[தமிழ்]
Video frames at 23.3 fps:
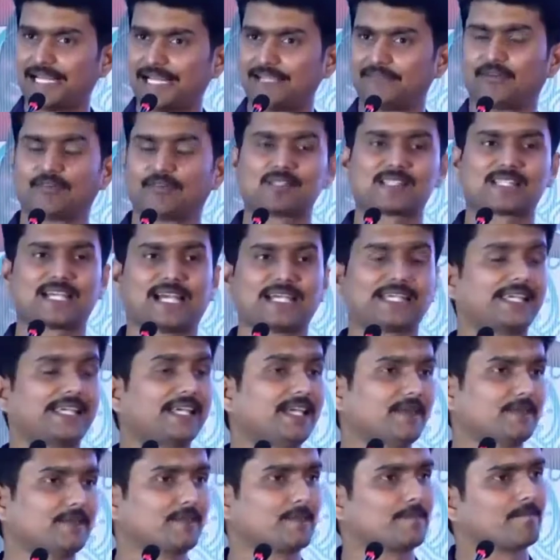ஏழை விவசாயி
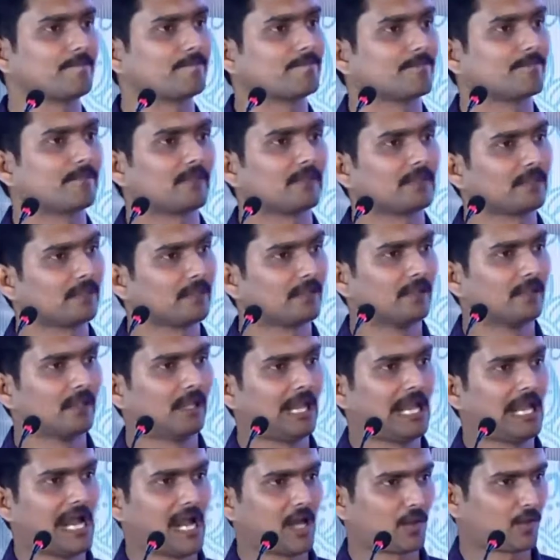
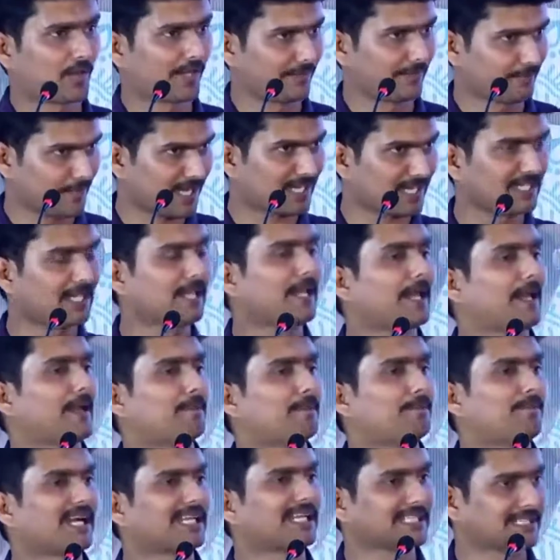அவருடைய மகனை
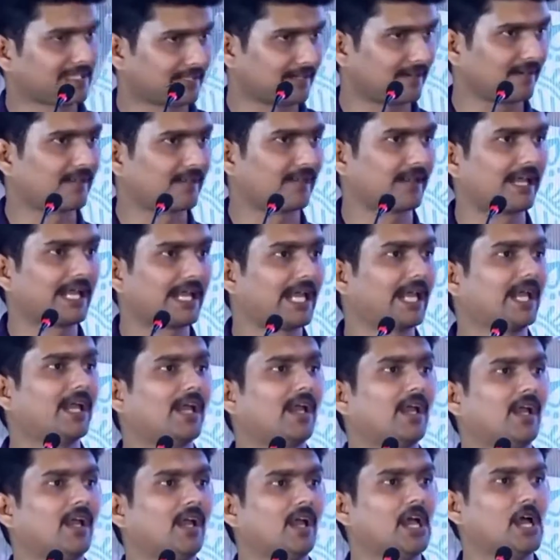பக்கத்தில் இருக்கிற
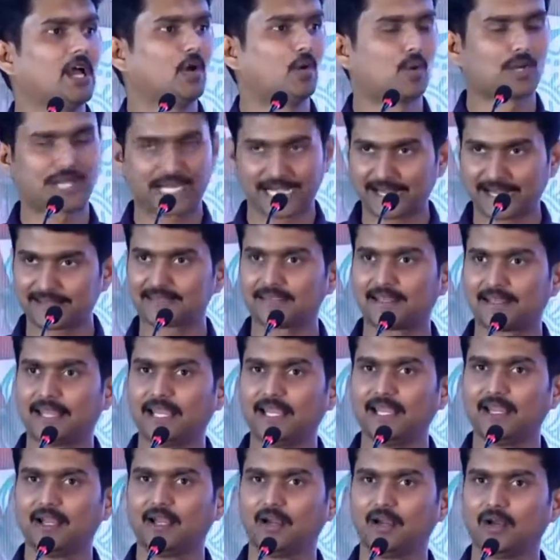ஒரு இடத்துல
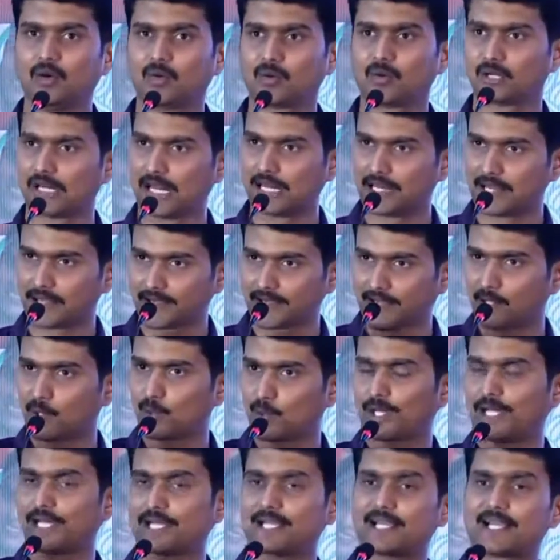ஒரு நல்ல
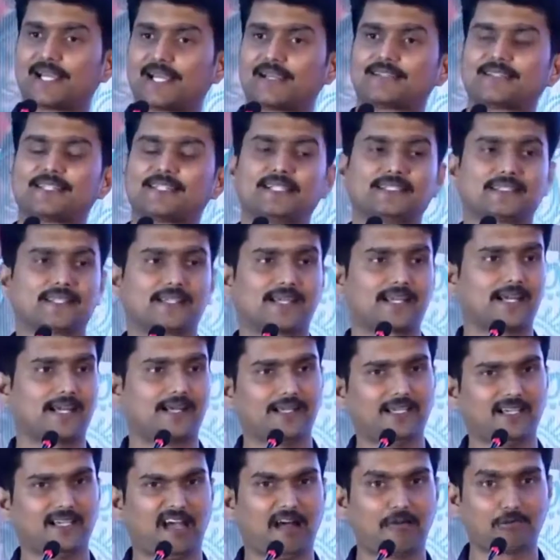கல்லூரியில்
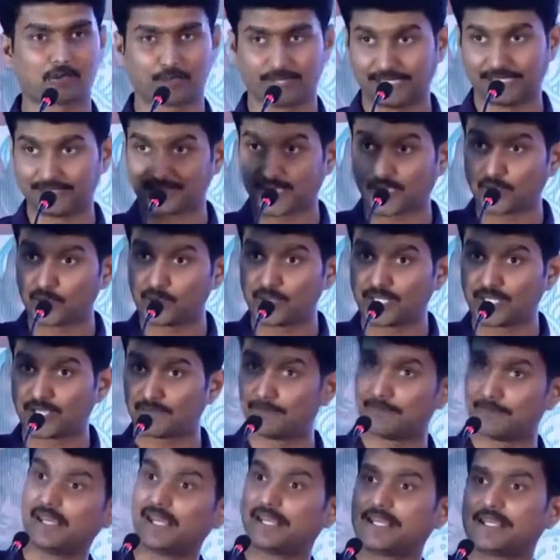சேர்த்துருக்காரு அவருடைய தகுதிக்கு
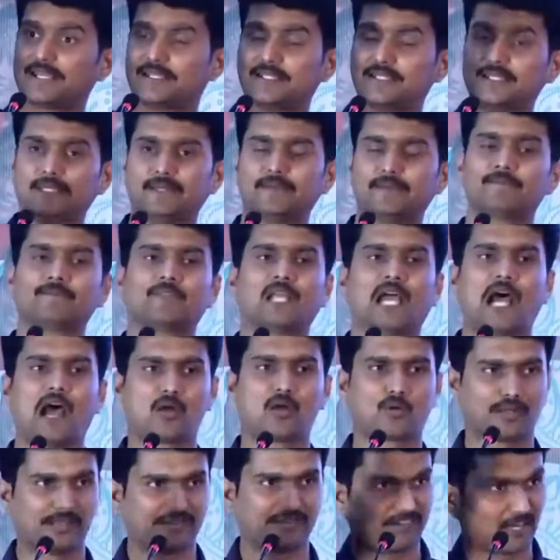மீறியது
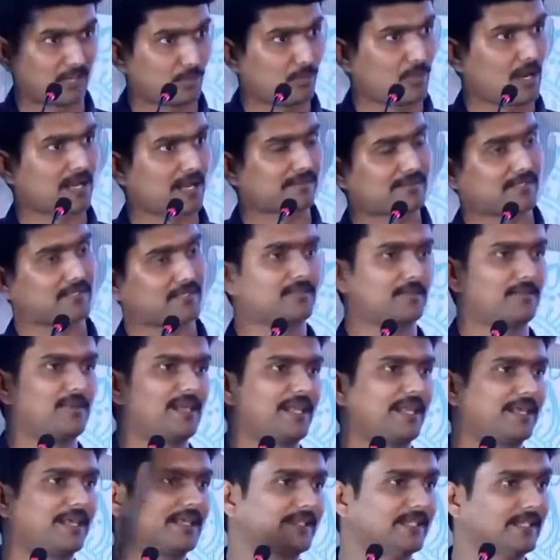அவருடைய வருமானத்திற்கு
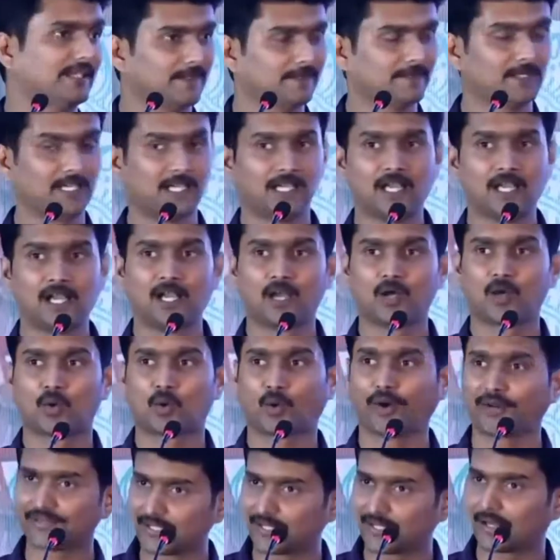மீறியது
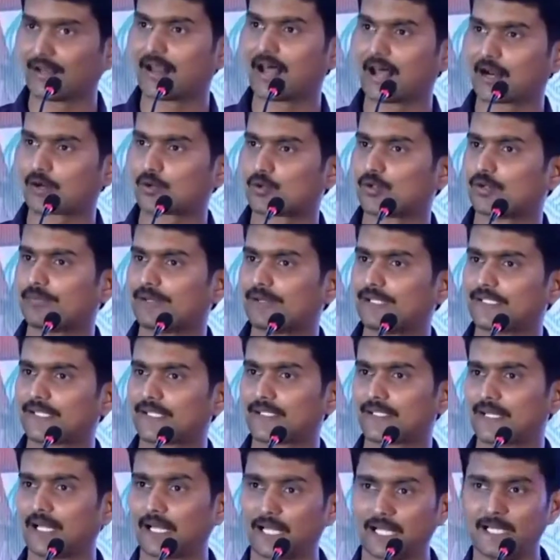குழந்தை நல்லா இருக்கணும்
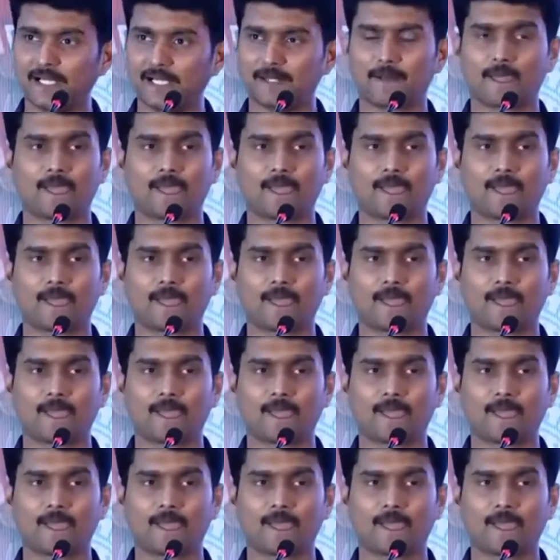அப்படிங்கிறதுனால